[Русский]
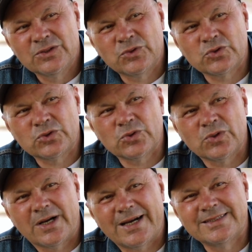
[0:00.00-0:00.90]
Тот,
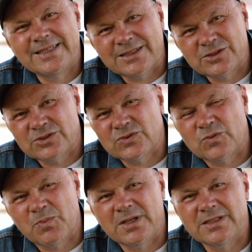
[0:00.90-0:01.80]
кто
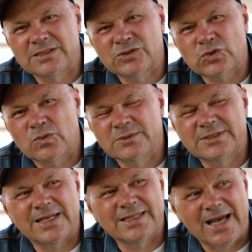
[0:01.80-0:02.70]
ходатайствует перед Отцом
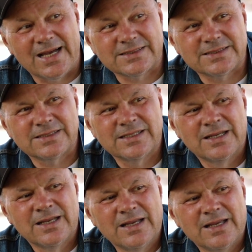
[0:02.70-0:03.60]
за нас.
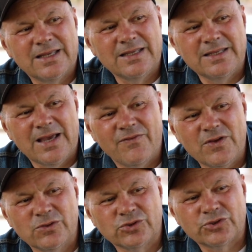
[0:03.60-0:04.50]
И я
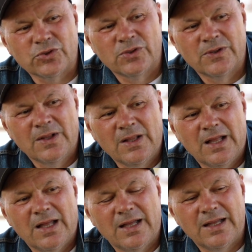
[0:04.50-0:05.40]
верю, что
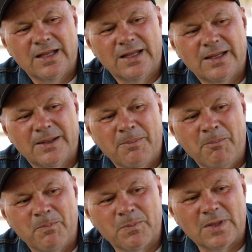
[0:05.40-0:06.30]
э,
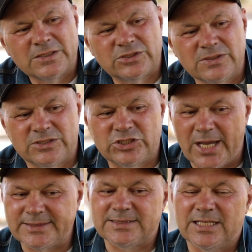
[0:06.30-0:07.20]

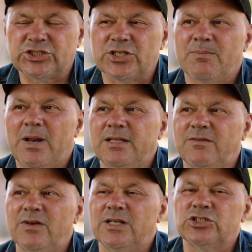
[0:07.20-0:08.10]
часть нашей
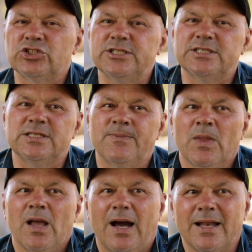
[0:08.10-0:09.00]
молитвенной жизни,
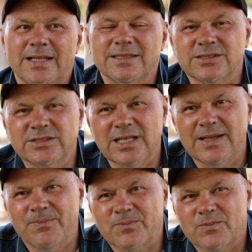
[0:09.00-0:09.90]
она должна